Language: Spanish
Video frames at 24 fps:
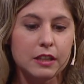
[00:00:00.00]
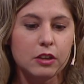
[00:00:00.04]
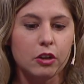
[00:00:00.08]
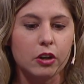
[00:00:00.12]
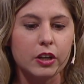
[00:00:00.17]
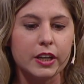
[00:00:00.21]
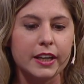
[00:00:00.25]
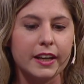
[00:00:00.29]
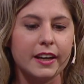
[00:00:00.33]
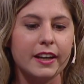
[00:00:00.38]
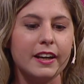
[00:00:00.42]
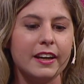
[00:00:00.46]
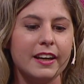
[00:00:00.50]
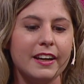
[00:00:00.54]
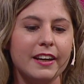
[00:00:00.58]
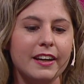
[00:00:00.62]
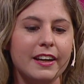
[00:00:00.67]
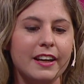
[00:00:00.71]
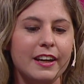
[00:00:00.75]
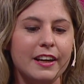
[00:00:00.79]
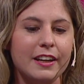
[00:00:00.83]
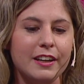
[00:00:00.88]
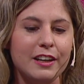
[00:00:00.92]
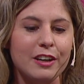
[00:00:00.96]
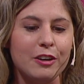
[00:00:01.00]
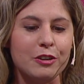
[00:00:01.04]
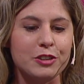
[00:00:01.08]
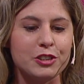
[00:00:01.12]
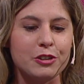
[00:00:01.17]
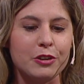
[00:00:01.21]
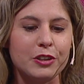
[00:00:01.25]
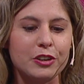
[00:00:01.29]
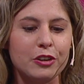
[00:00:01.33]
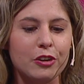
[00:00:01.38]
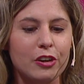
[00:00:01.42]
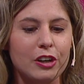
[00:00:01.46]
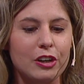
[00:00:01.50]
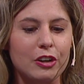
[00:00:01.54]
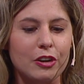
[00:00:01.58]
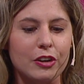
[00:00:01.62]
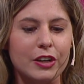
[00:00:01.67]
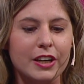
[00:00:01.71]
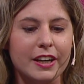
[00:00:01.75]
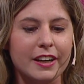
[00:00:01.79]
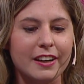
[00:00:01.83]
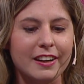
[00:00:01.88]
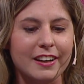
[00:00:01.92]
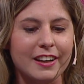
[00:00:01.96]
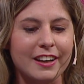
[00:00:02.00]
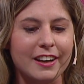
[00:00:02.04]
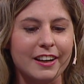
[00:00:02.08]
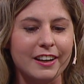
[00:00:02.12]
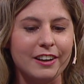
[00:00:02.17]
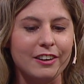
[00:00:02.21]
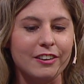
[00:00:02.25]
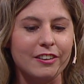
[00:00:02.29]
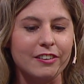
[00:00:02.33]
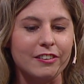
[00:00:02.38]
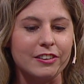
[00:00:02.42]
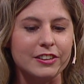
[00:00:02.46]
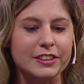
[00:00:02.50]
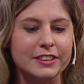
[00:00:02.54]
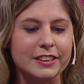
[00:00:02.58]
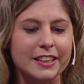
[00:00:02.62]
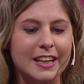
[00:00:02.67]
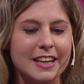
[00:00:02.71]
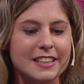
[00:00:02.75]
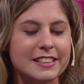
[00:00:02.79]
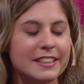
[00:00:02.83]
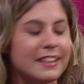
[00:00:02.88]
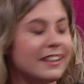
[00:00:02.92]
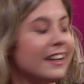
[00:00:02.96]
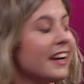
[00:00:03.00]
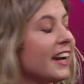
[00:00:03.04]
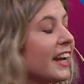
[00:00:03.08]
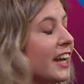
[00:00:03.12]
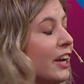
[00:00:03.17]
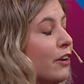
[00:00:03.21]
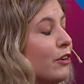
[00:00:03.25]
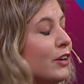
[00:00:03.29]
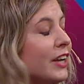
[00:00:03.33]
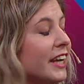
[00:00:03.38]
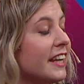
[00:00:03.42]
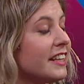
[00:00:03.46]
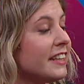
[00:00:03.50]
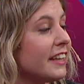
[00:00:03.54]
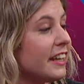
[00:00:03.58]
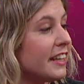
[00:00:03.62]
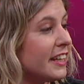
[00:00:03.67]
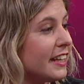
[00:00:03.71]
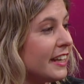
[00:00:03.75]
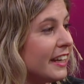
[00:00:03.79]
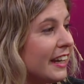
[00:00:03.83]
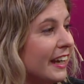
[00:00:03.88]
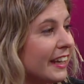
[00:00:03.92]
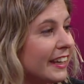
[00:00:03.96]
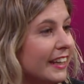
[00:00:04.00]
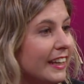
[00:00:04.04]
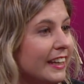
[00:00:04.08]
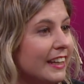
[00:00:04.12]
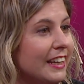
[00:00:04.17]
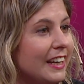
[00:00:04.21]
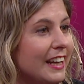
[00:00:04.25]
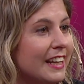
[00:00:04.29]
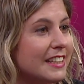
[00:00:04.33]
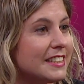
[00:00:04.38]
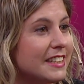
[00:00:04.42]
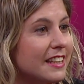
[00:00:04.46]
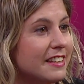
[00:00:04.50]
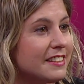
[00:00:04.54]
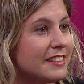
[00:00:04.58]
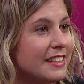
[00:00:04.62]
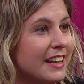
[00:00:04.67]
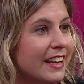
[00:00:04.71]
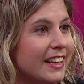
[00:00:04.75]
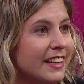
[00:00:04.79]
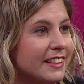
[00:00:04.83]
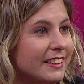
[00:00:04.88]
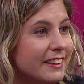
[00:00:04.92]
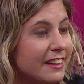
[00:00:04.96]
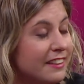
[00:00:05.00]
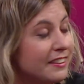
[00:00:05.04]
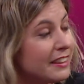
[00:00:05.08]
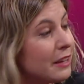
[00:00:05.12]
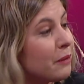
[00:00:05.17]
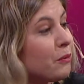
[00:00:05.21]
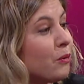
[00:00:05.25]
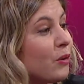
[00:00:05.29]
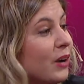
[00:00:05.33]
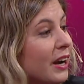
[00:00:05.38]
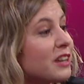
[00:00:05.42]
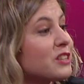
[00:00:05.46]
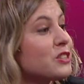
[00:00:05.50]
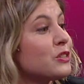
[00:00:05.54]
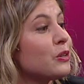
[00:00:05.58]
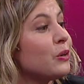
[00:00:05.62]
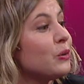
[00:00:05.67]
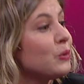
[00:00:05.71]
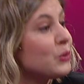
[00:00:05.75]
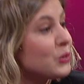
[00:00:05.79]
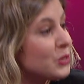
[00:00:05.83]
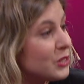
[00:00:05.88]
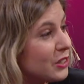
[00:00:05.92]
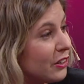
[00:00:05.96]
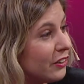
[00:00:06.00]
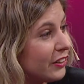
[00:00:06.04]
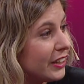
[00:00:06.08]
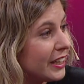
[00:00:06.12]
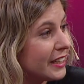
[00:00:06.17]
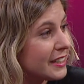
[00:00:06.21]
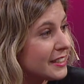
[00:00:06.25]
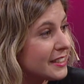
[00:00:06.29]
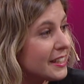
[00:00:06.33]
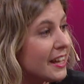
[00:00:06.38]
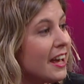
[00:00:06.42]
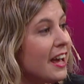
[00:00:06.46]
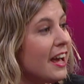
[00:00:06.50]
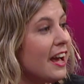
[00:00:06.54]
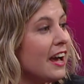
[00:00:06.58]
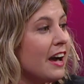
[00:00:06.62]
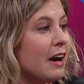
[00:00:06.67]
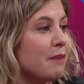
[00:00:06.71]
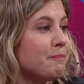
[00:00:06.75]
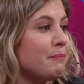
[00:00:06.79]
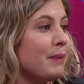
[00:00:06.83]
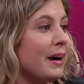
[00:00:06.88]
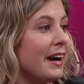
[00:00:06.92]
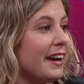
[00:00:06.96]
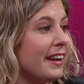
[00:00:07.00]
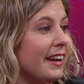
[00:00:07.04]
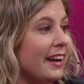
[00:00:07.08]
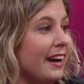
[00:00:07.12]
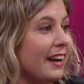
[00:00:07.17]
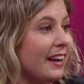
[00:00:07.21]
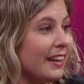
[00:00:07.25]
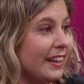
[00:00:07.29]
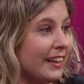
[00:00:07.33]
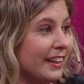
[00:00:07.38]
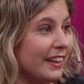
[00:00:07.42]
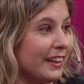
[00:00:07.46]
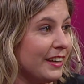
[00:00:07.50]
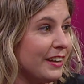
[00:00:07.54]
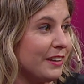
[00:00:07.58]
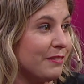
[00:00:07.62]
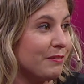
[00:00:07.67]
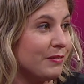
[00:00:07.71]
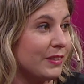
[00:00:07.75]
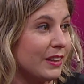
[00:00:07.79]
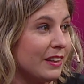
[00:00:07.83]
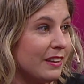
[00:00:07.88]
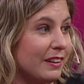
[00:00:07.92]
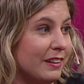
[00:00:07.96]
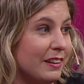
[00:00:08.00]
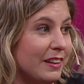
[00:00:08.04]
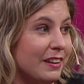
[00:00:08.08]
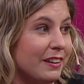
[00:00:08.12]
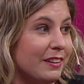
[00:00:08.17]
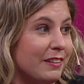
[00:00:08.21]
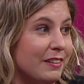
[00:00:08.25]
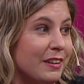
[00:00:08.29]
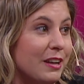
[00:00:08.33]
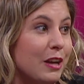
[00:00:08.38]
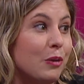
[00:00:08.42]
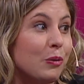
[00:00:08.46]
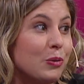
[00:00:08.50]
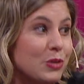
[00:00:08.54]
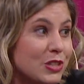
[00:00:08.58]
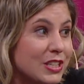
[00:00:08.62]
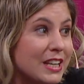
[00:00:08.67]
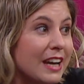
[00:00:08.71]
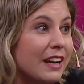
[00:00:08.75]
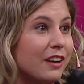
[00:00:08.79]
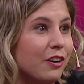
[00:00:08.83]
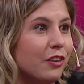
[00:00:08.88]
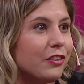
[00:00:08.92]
los que, eh, eh, sobre todo los que, los que hacen geoingeniería, que es la ciencia que intenta buscar soluciones para eh, eh, luchar